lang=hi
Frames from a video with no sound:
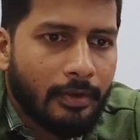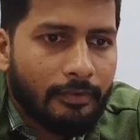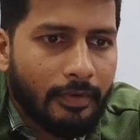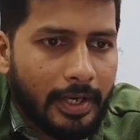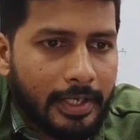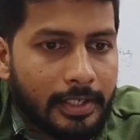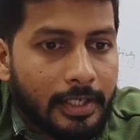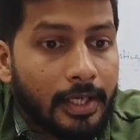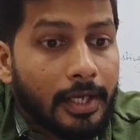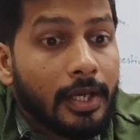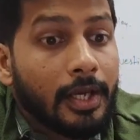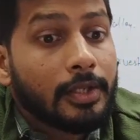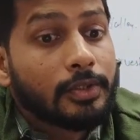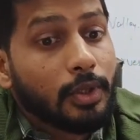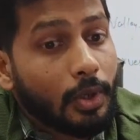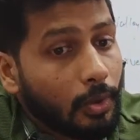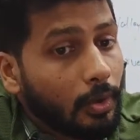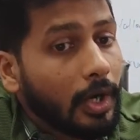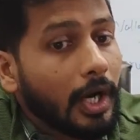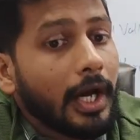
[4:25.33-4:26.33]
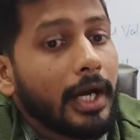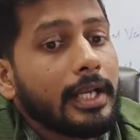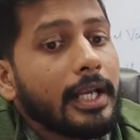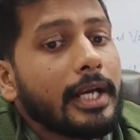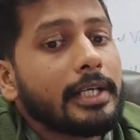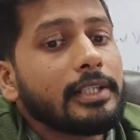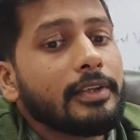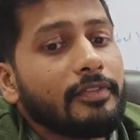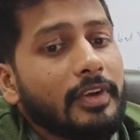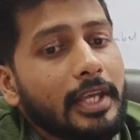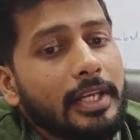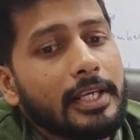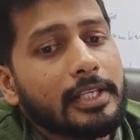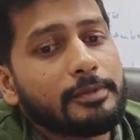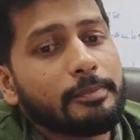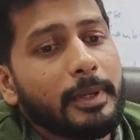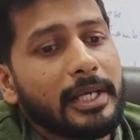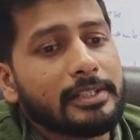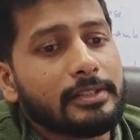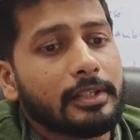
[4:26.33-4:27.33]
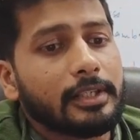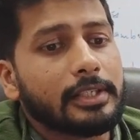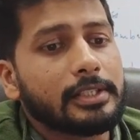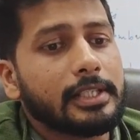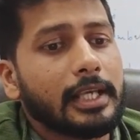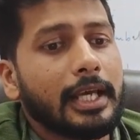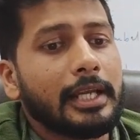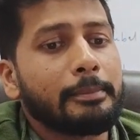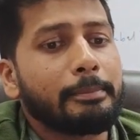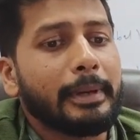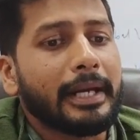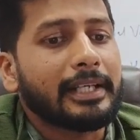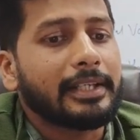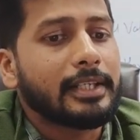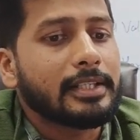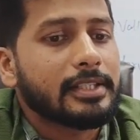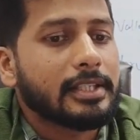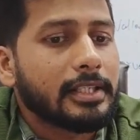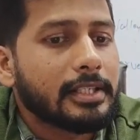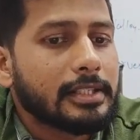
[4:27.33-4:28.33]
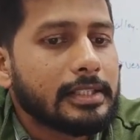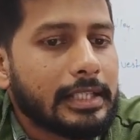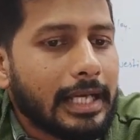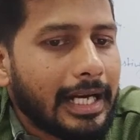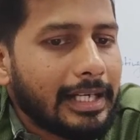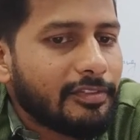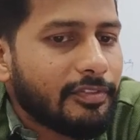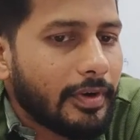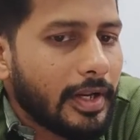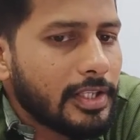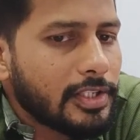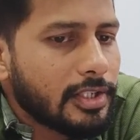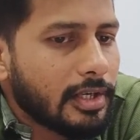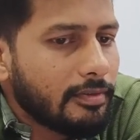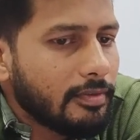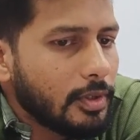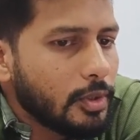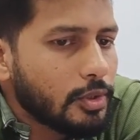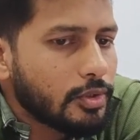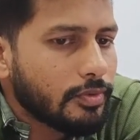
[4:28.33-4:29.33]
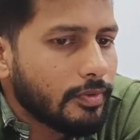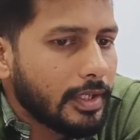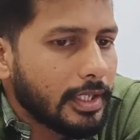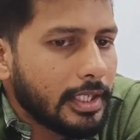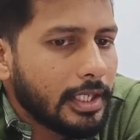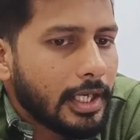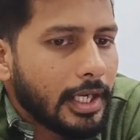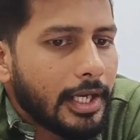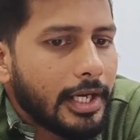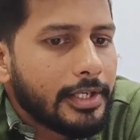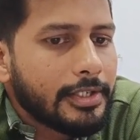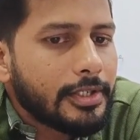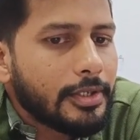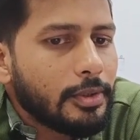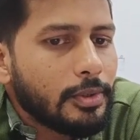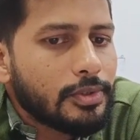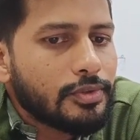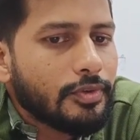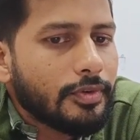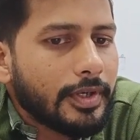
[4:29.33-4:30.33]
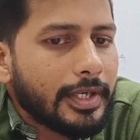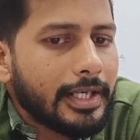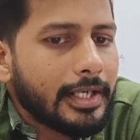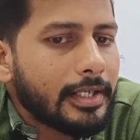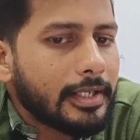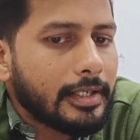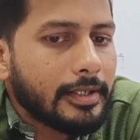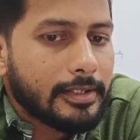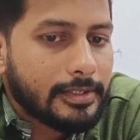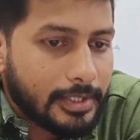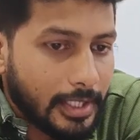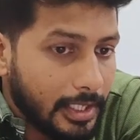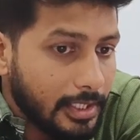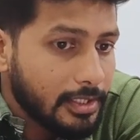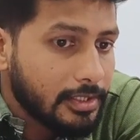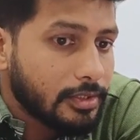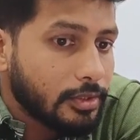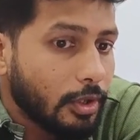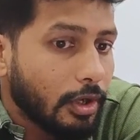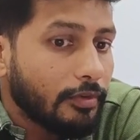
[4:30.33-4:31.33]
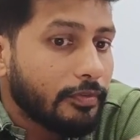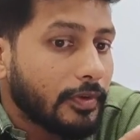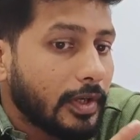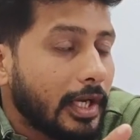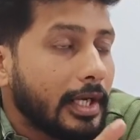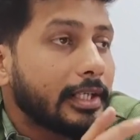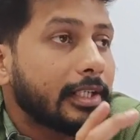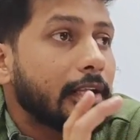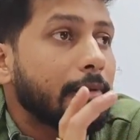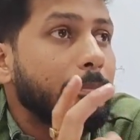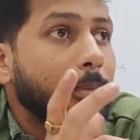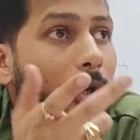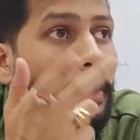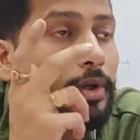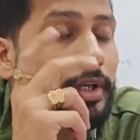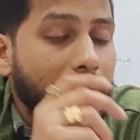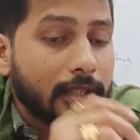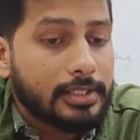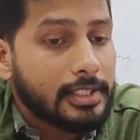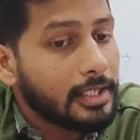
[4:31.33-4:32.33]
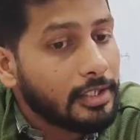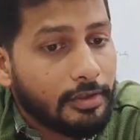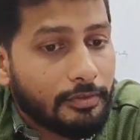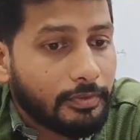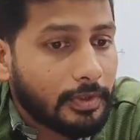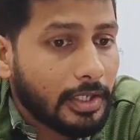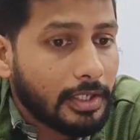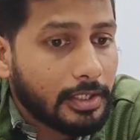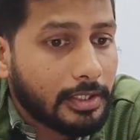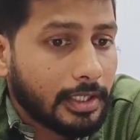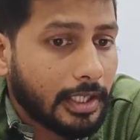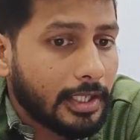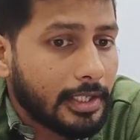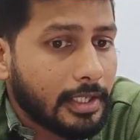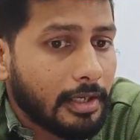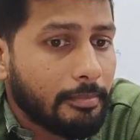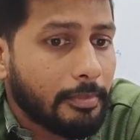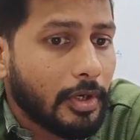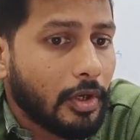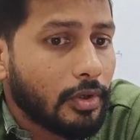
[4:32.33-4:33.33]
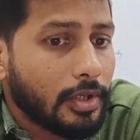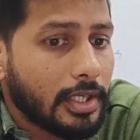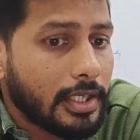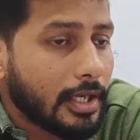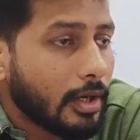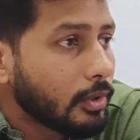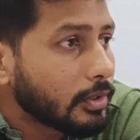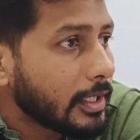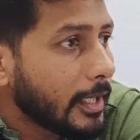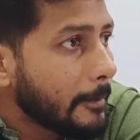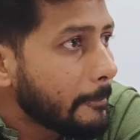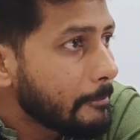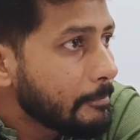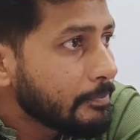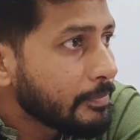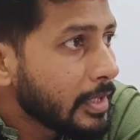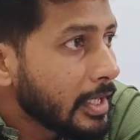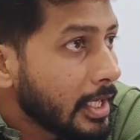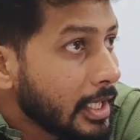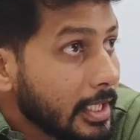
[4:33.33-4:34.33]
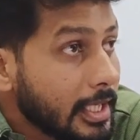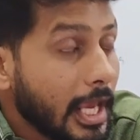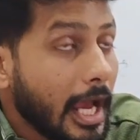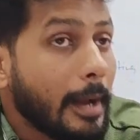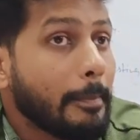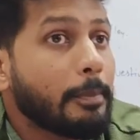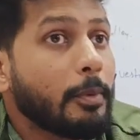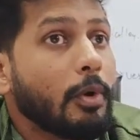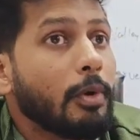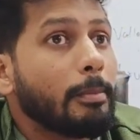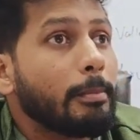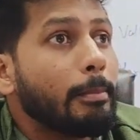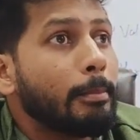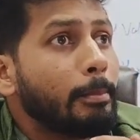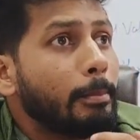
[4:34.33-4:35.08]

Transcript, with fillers: फाइन तो हाईलाइट द वेरियस मेजर्स एंड प्रैक्टिस दैट फ्रेंच revolutionary इंट्रोड्यूस टू क्रिएट सेंस ऑफ कलेक्टिव बिलोंगिंग सेंस ऑफ कलेक्टिव बिलोंगिंग क्या होता है कि आपको